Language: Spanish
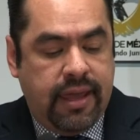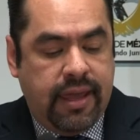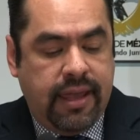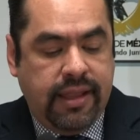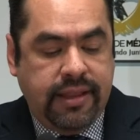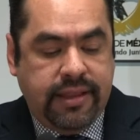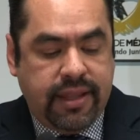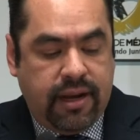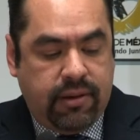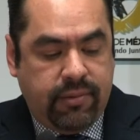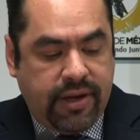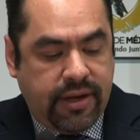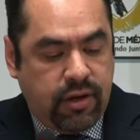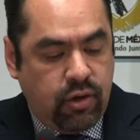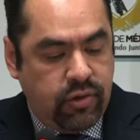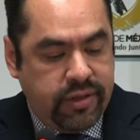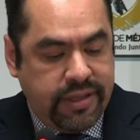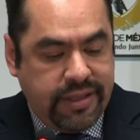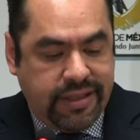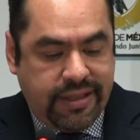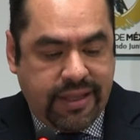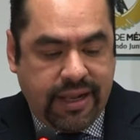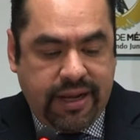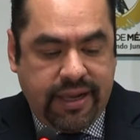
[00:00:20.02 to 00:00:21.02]
El trabajo
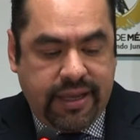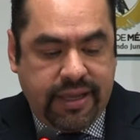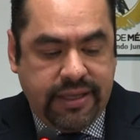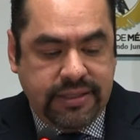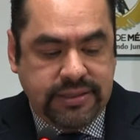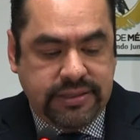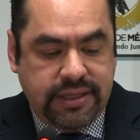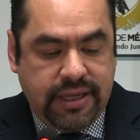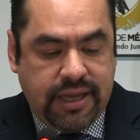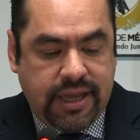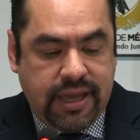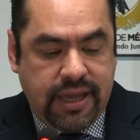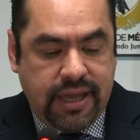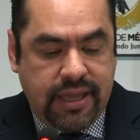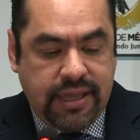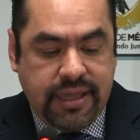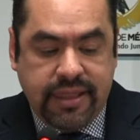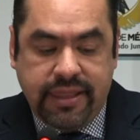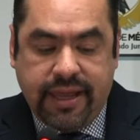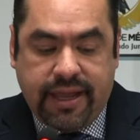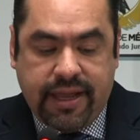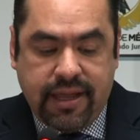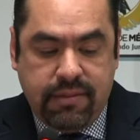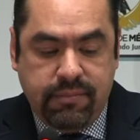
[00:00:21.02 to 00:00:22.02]
de inteligencia
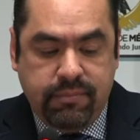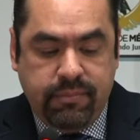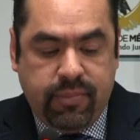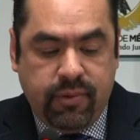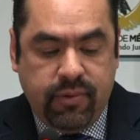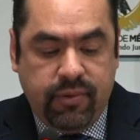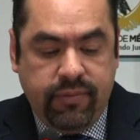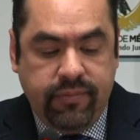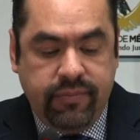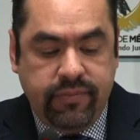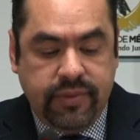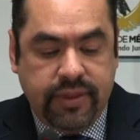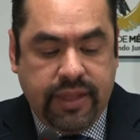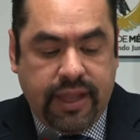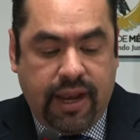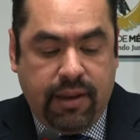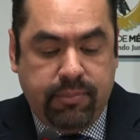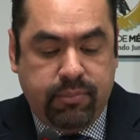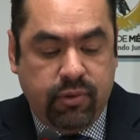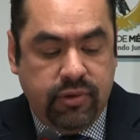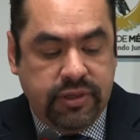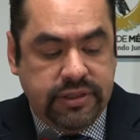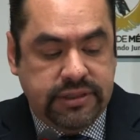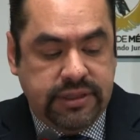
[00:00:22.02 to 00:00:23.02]
y de campo de
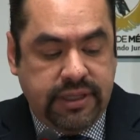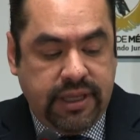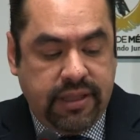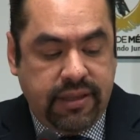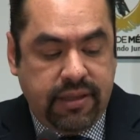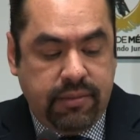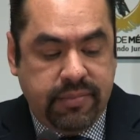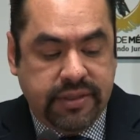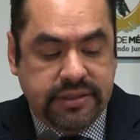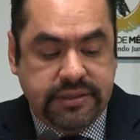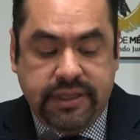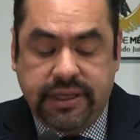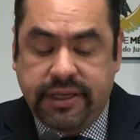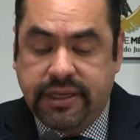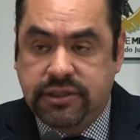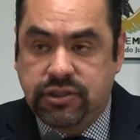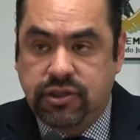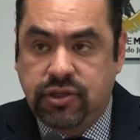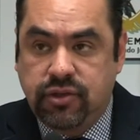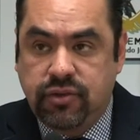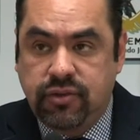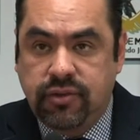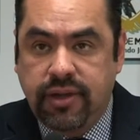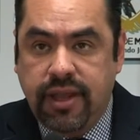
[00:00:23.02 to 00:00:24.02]
la Policía de
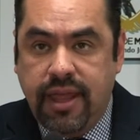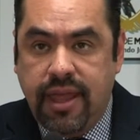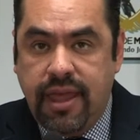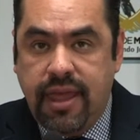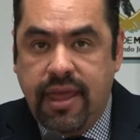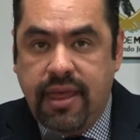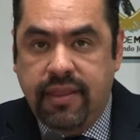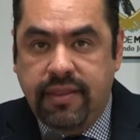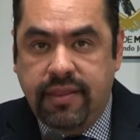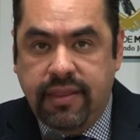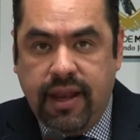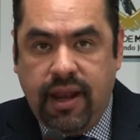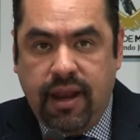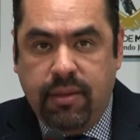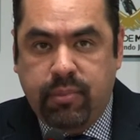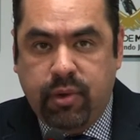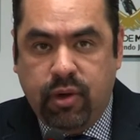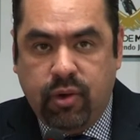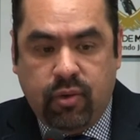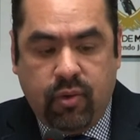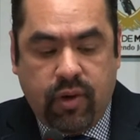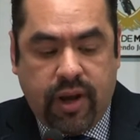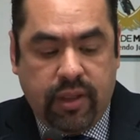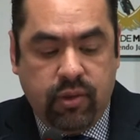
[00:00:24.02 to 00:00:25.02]
Investigación, de la
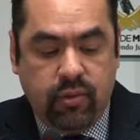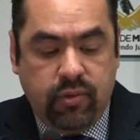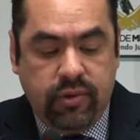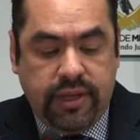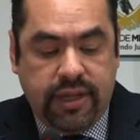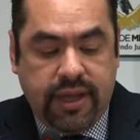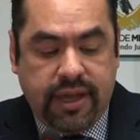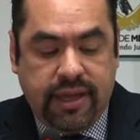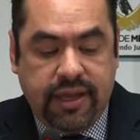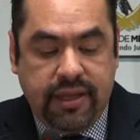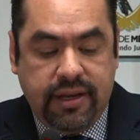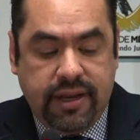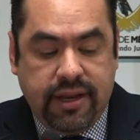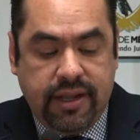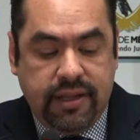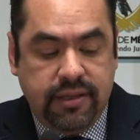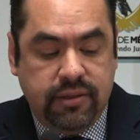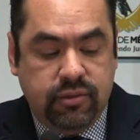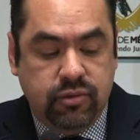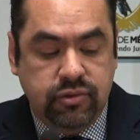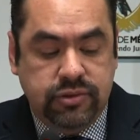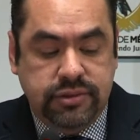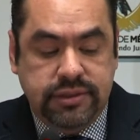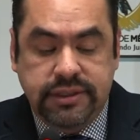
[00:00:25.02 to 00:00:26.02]
Procuraduría General
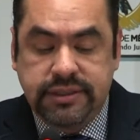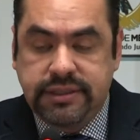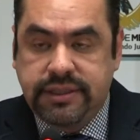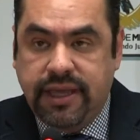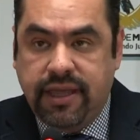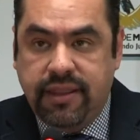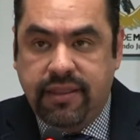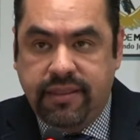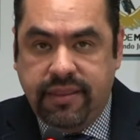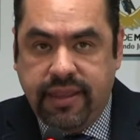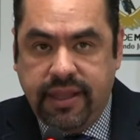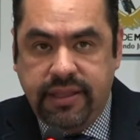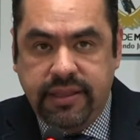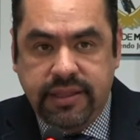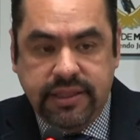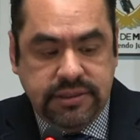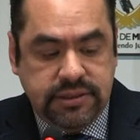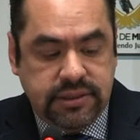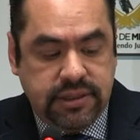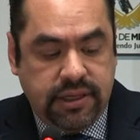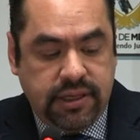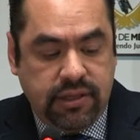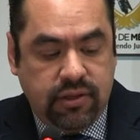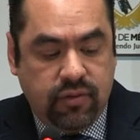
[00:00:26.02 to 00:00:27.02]
de Justicia del
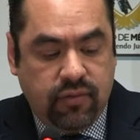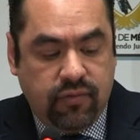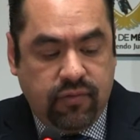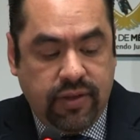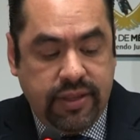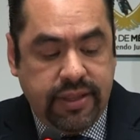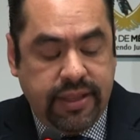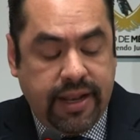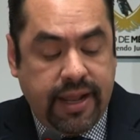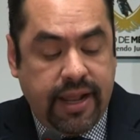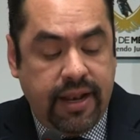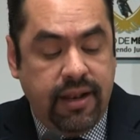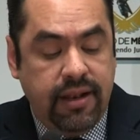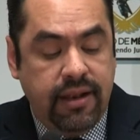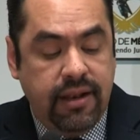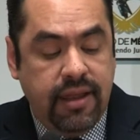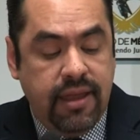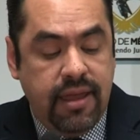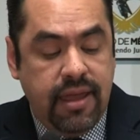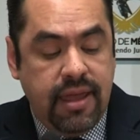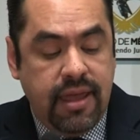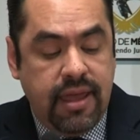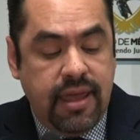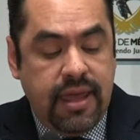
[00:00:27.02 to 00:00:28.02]
Distrito Federal
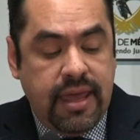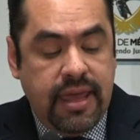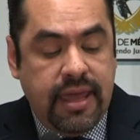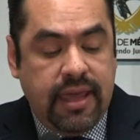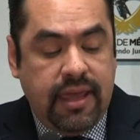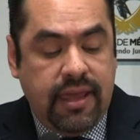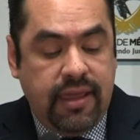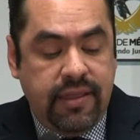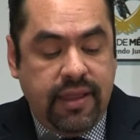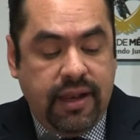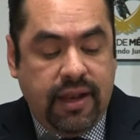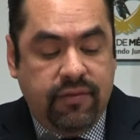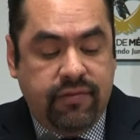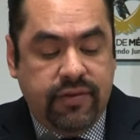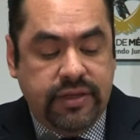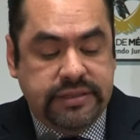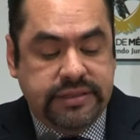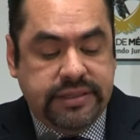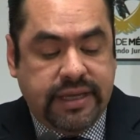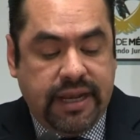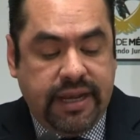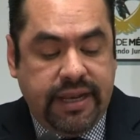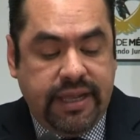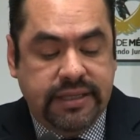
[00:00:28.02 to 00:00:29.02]
y de la
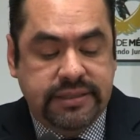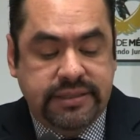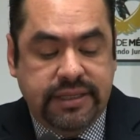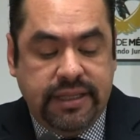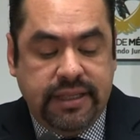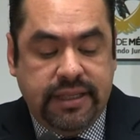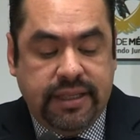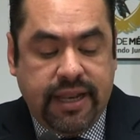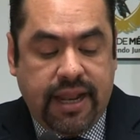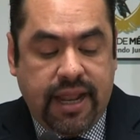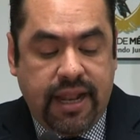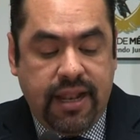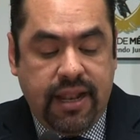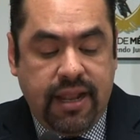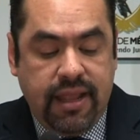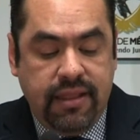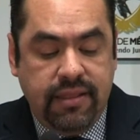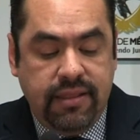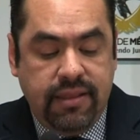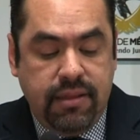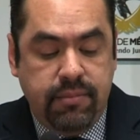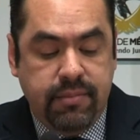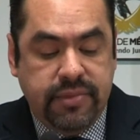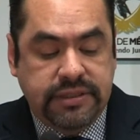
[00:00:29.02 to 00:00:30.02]
Fiscalía
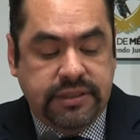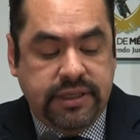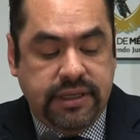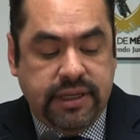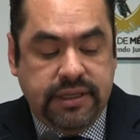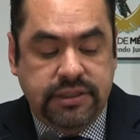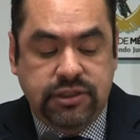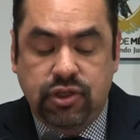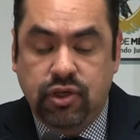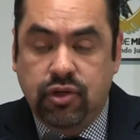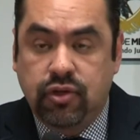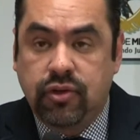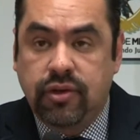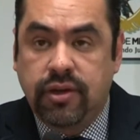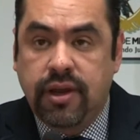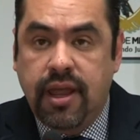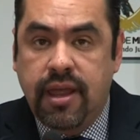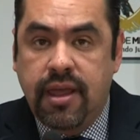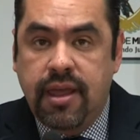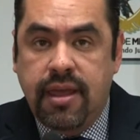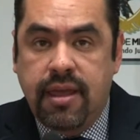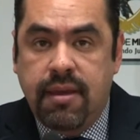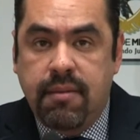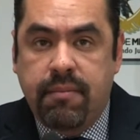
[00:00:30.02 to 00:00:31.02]
Central de Investigación
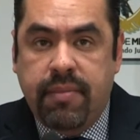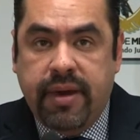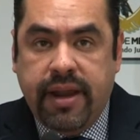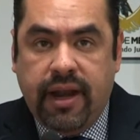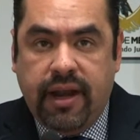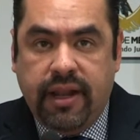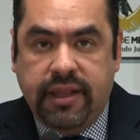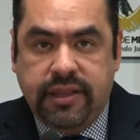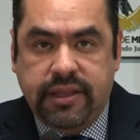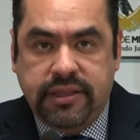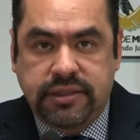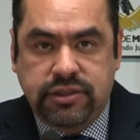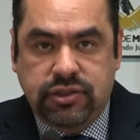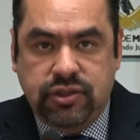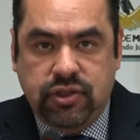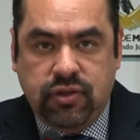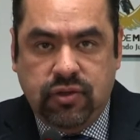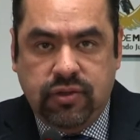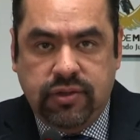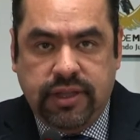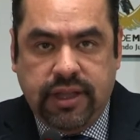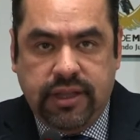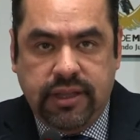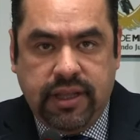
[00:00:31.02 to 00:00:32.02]
para la
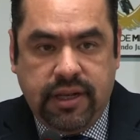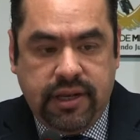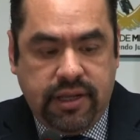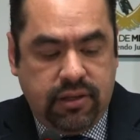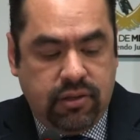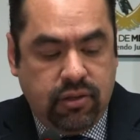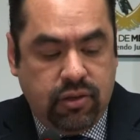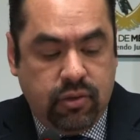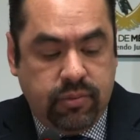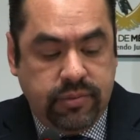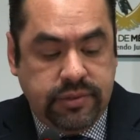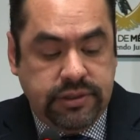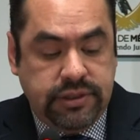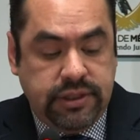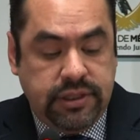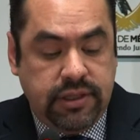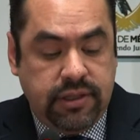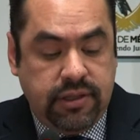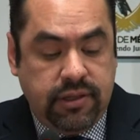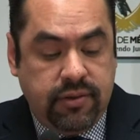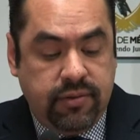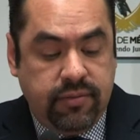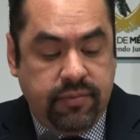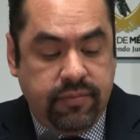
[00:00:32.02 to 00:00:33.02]
Atención del Delito de
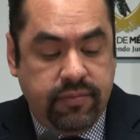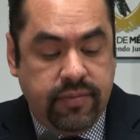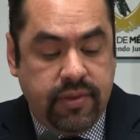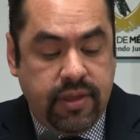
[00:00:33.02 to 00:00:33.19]
Homicidio